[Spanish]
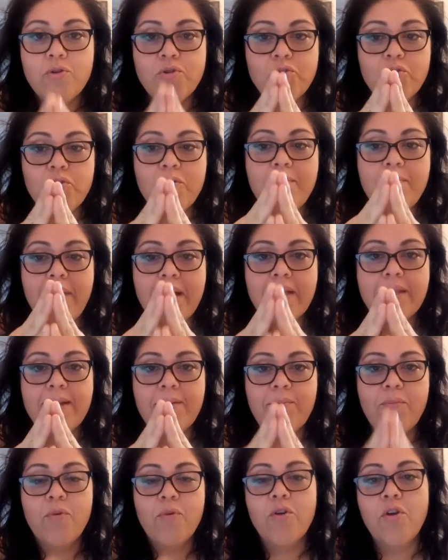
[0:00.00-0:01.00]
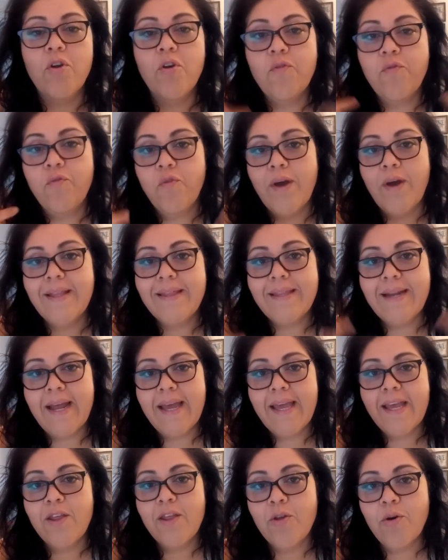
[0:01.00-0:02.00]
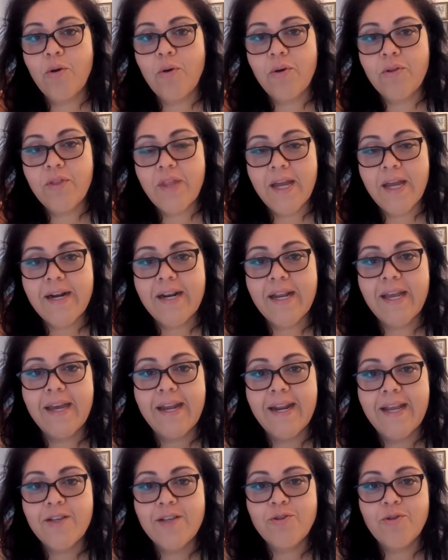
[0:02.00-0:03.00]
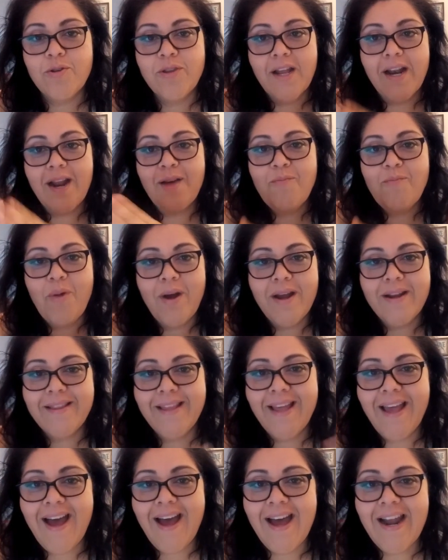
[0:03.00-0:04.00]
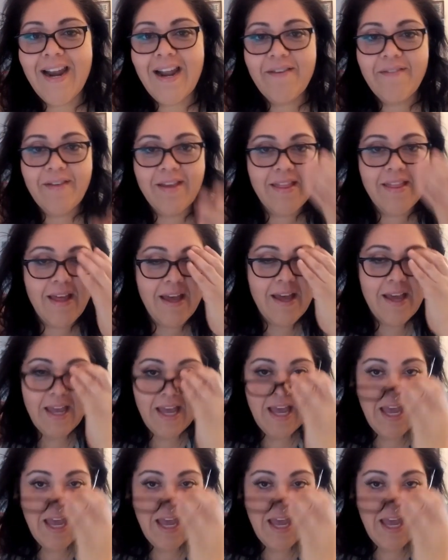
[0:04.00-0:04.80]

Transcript: su matrimonio fue traído de regreso de la muerte a la vida